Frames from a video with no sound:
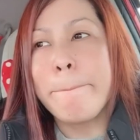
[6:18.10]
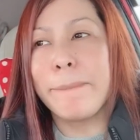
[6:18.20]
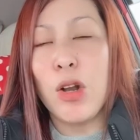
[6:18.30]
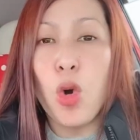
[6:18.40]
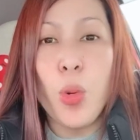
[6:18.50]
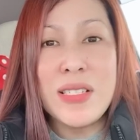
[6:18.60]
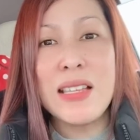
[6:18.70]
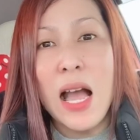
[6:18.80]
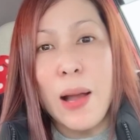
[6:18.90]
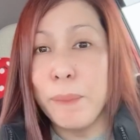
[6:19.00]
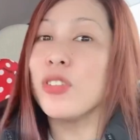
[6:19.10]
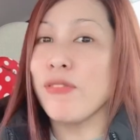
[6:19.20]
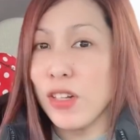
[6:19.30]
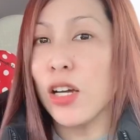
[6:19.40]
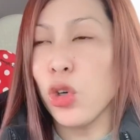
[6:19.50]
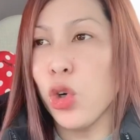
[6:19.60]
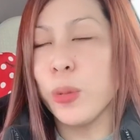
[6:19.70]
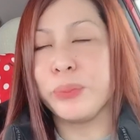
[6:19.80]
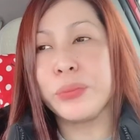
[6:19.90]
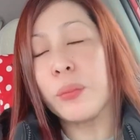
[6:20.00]
nagko-comment sa sa vlog ko
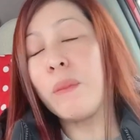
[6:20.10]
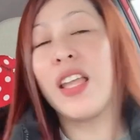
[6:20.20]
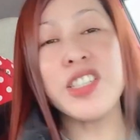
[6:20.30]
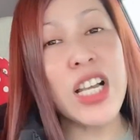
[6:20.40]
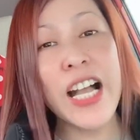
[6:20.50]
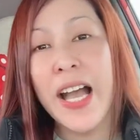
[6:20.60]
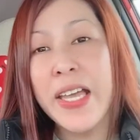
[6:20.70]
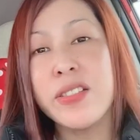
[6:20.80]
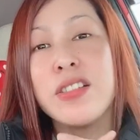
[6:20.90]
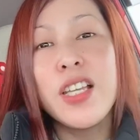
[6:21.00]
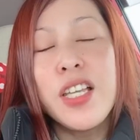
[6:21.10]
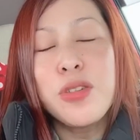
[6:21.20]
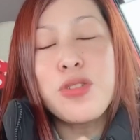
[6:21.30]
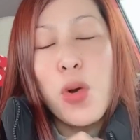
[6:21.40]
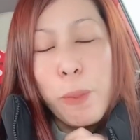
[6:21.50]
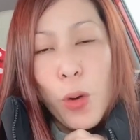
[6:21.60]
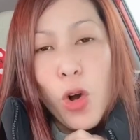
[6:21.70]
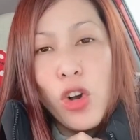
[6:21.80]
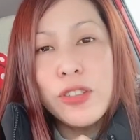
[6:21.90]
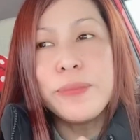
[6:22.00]
Tsaka guys, gusto ko
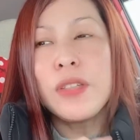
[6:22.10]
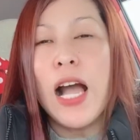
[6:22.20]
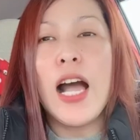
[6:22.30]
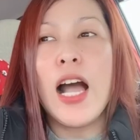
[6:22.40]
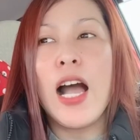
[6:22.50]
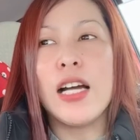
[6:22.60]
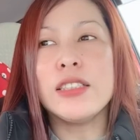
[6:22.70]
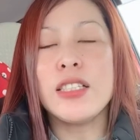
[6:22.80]
pong uh,